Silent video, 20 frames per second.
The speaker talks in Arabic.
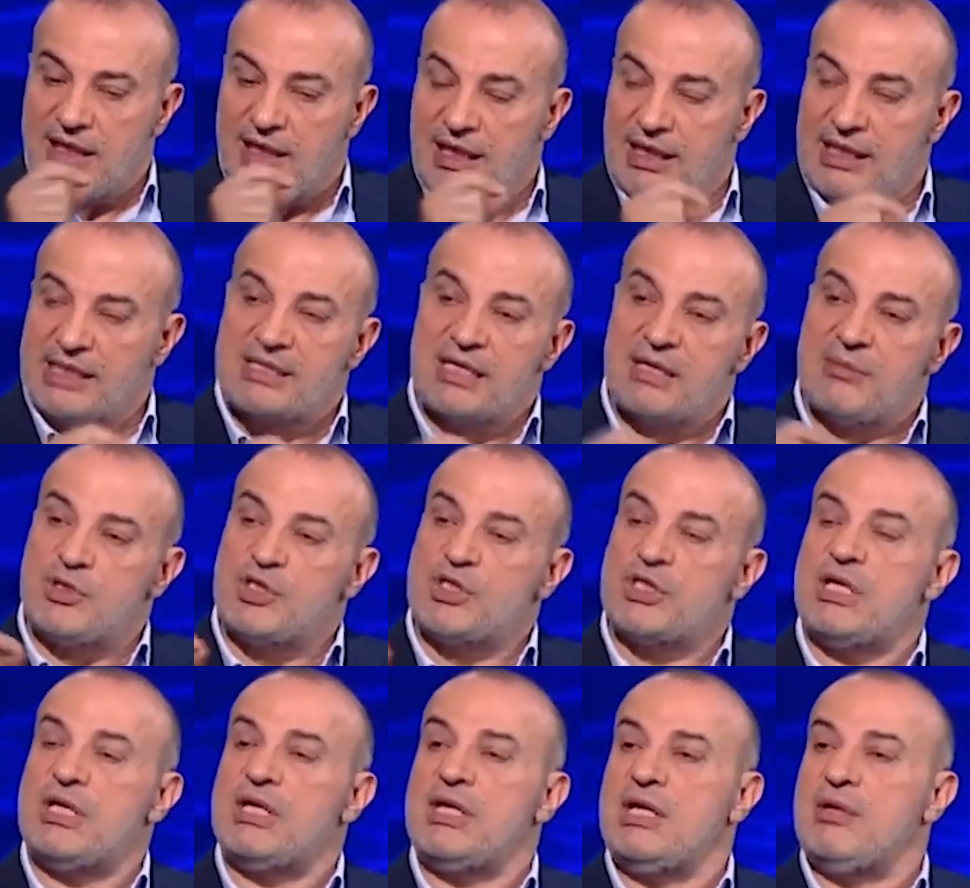الحساب
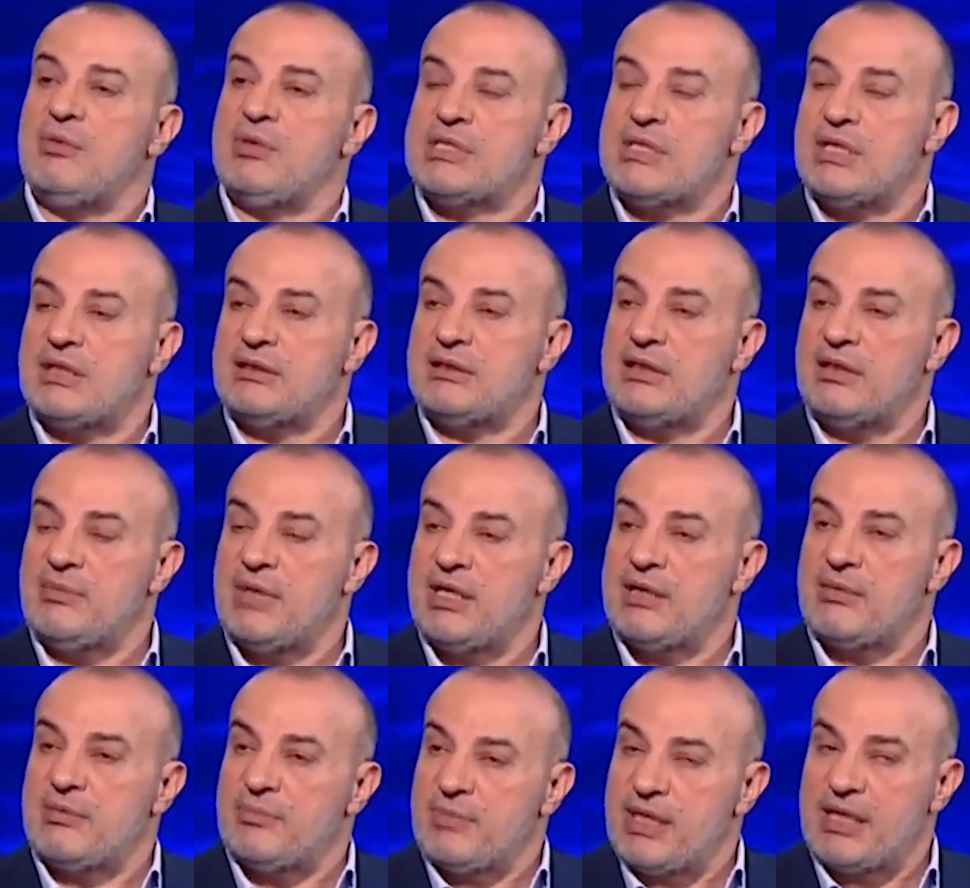الجاري لوزاره
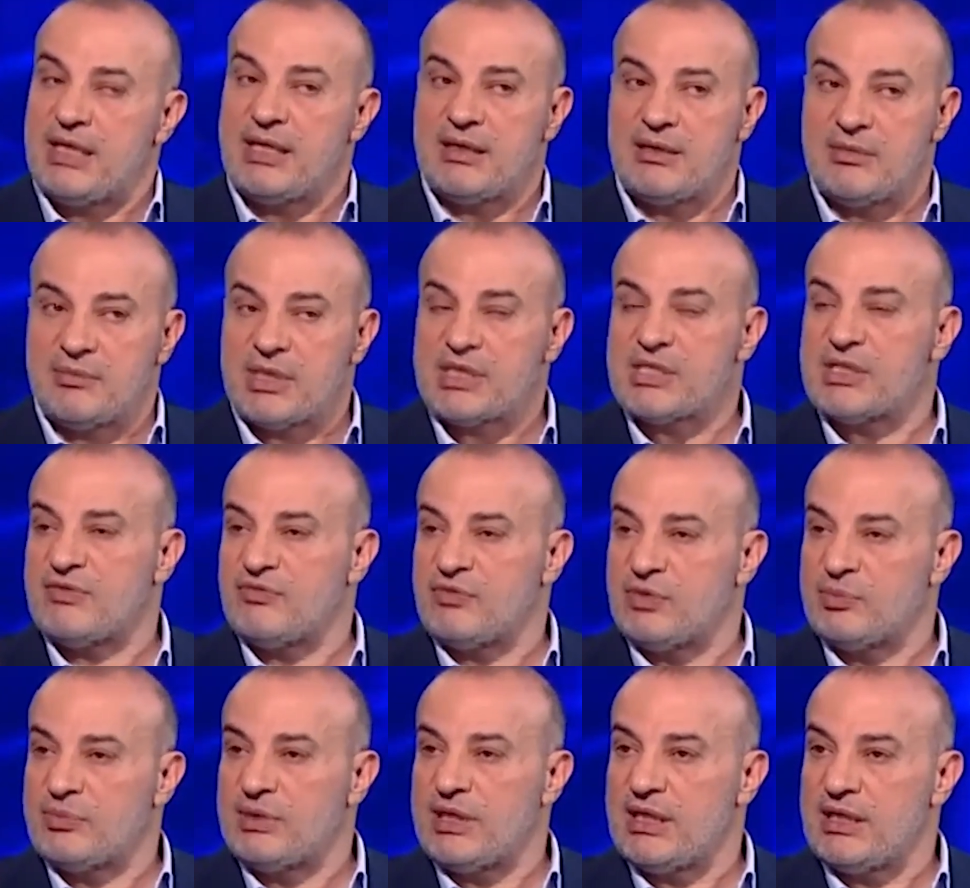المال بمصرف
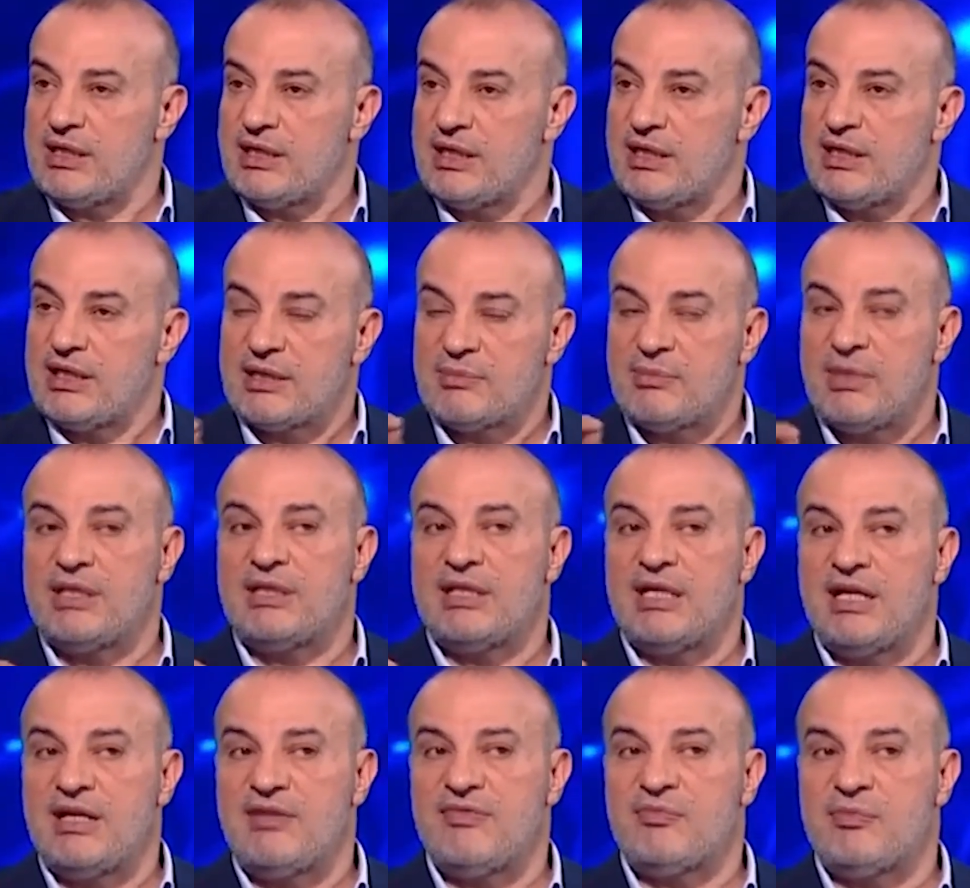لبنان
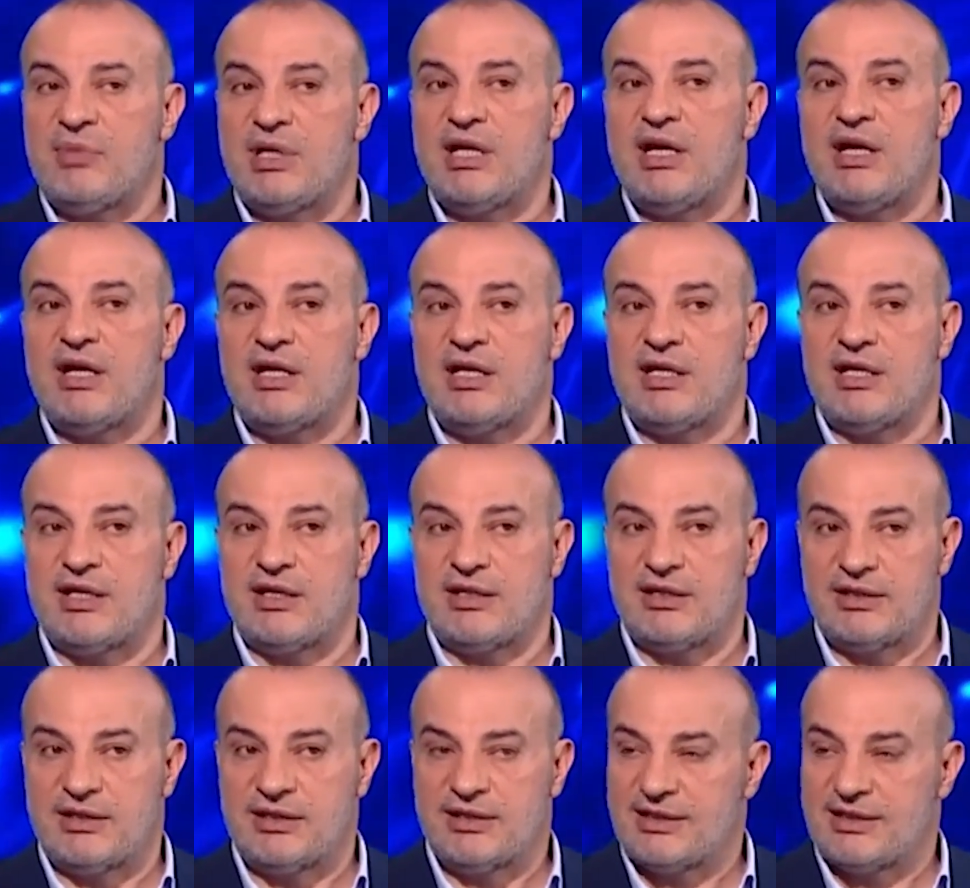8000 مليار ليره